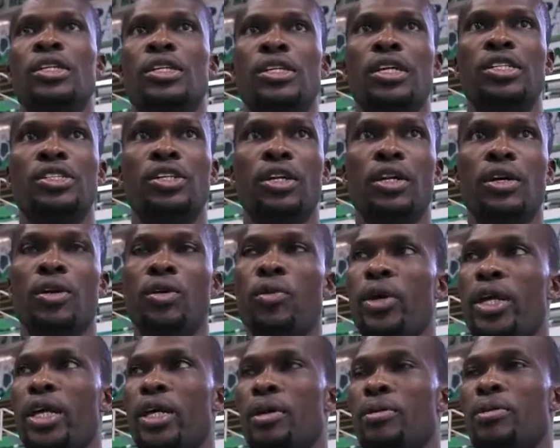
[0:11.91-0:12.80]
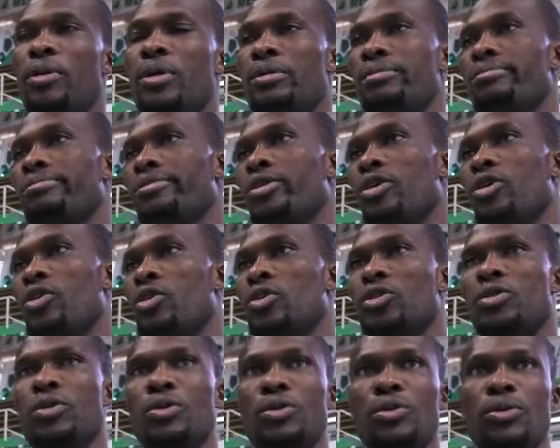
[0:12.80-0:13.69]
essere qui,
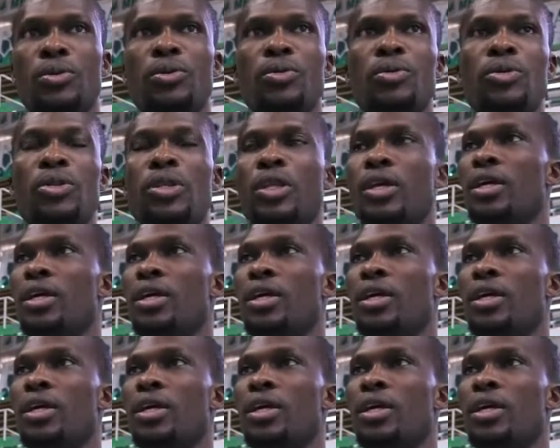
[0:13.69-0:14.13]
conosco tutti,